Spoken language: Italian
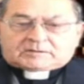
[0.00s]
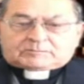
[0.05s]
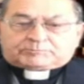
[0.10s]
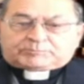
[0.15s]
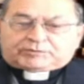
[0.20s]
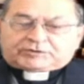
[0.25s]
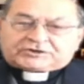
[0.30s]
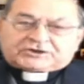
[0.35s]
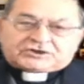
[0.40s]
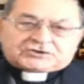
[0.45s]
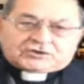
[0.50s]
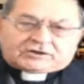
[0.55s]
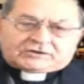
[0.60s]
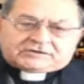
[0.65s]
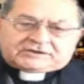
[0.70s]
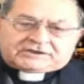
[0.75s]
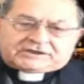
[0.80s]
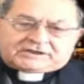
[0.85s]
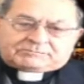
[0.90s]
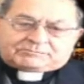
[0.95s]
Pochi
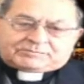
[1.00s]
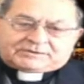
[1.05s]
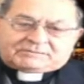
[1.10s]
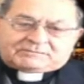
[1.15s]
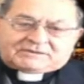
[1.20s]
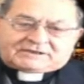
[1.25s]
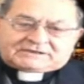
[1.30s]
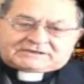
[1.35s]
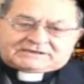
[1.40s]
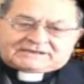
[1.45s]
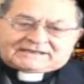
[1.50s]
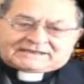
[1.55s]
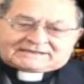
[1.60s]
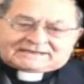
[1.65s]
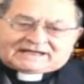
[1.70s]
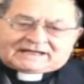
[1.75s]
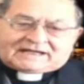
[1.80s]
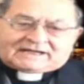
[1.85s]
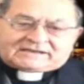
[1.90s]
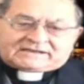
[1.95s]
giorni prima di
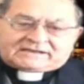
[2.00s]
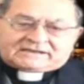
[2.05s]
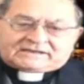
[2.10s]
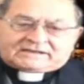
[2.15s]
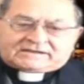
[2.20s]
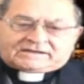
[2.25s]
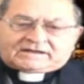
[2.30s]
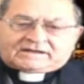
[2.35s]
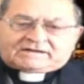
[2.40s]
Natale